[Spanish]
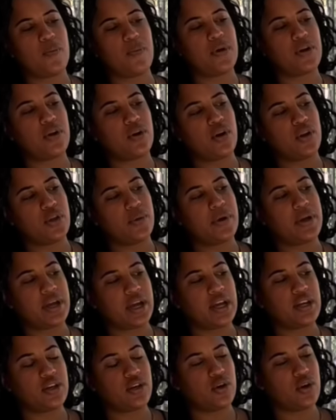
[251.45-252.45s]
Yo cuando venga
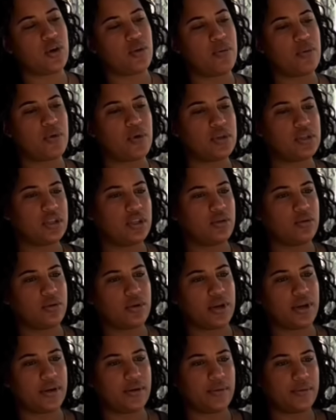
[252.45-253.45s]
yo, lo pongo en
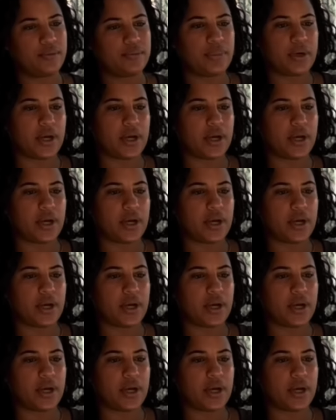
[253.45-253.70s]
cintureo. Para que